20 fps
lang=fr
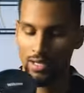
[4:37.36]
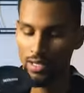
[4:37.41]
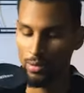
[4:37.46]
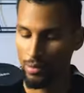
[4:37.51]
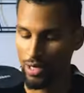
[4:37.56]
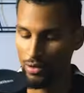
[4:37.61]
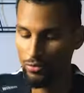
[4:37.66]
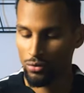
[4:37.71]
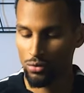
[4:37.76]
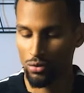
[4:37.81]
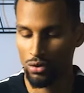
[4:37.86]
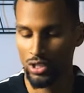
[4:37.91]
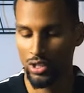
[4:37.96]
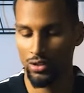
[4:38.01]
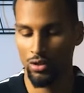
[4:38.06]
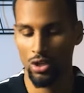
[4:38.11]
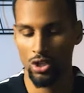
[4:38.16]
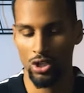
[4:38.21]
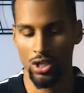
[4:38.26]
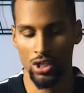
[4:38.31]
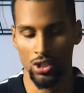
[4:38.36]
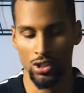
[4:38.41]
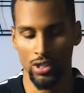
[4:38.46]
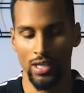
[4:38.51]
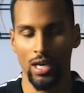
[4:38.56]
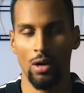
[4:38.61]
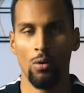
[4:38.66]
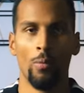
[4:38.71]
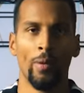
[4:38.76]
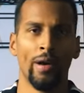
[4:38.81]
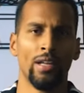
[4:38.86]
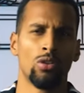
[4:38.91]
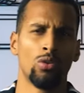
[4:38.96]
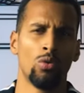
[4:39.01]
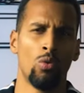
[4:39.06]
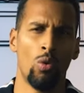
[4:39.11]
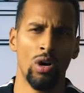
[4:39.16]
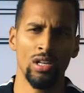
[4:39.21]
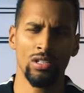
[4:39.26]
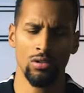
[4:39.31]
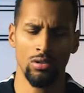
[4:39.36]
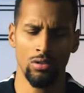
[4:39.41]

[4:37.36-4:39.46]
un appareil photo que j'adore, je l'ai acheté il y a à peu près 3